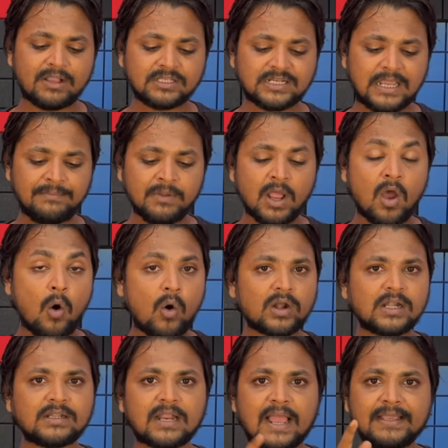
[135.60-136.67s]
वॉच टाइम
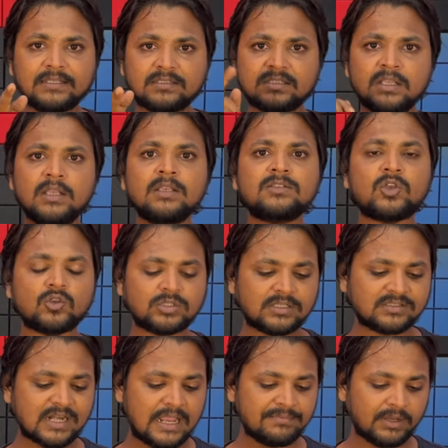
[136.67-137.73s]
और अट्ठाईस सौ
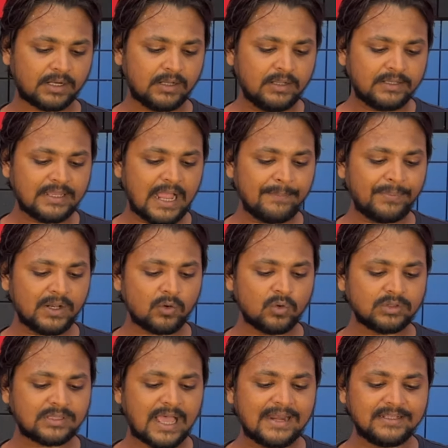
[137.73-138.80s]
सब्सक्राइबर यहां पर
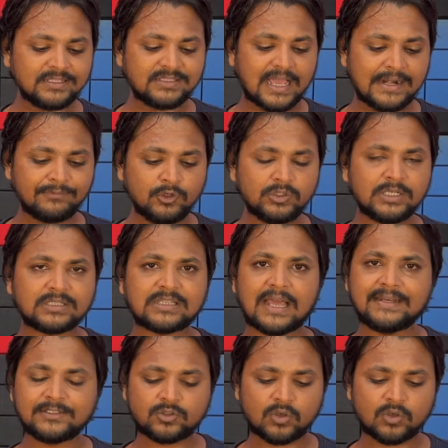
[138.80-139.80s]
उनतालीस हजार व्यूज इकतालीस